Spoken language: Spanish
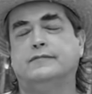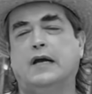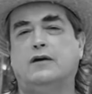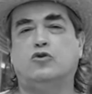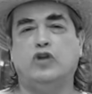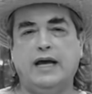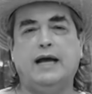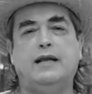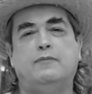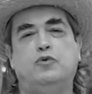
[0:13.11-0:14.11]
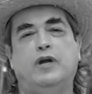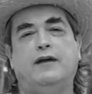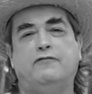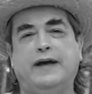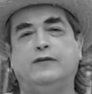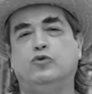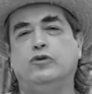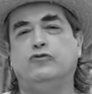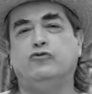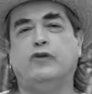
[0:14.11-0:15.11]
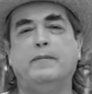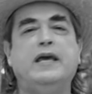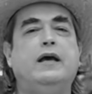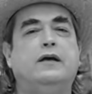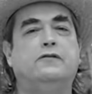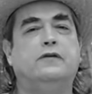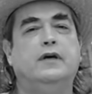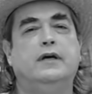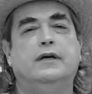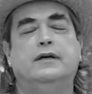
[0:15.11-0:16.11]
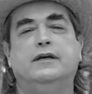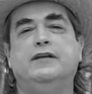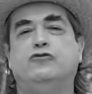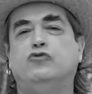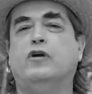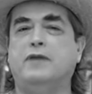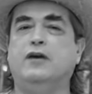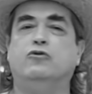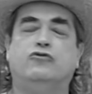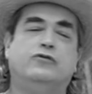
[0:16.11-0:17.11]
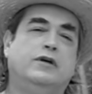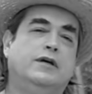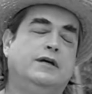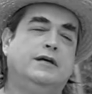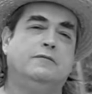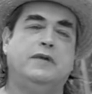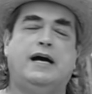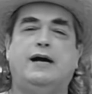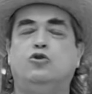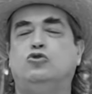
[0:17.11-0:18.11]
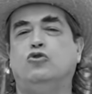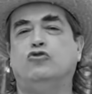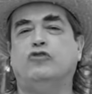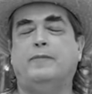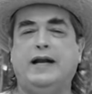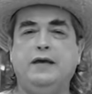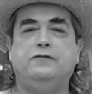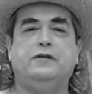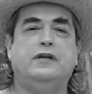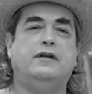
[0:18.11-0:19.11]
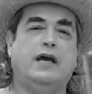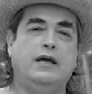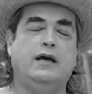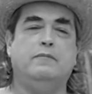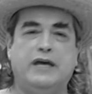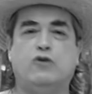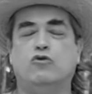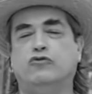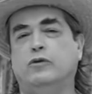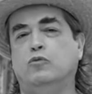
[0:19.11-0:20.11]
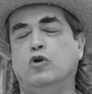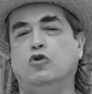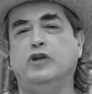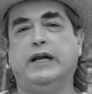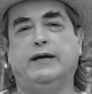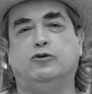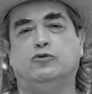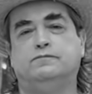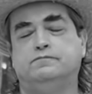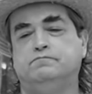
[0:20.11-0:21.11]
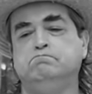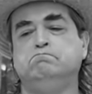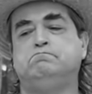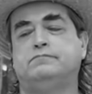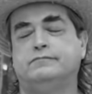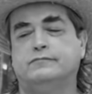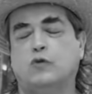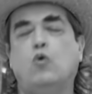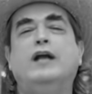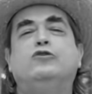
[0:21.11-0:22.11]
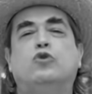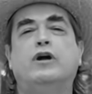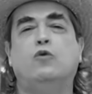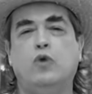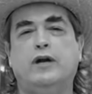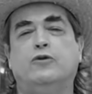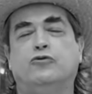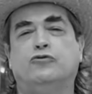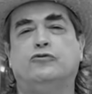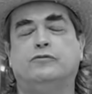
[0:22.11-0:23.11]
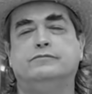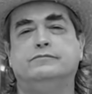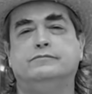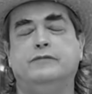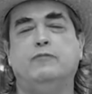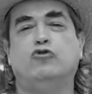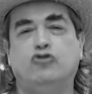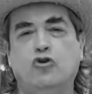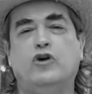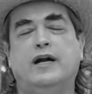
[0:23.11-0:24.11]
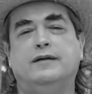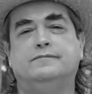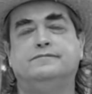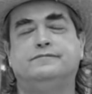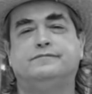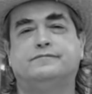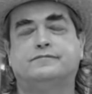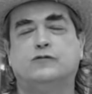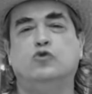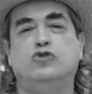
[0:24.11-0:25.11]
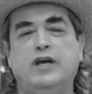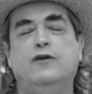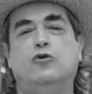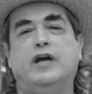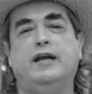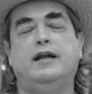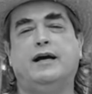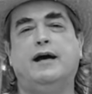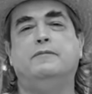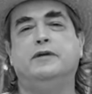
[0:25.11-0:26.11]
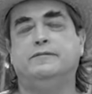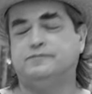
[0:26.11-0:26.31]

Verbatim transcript: rodeada por el afecto de sus amigas y de sus amigos. Viajaron todos a París y desde ahí a mí en un vuelo directo. ¿Cuántos recuerdos me emocionan contigo, querida Cami?